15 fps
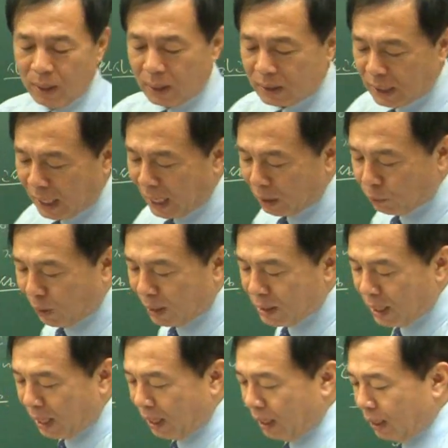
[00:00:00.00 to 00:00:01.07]
재난
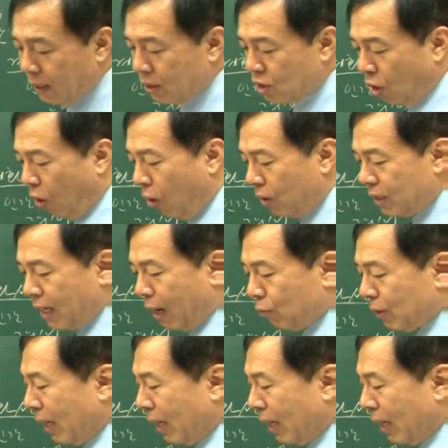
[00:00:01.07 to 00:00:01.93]
관리에 정의하고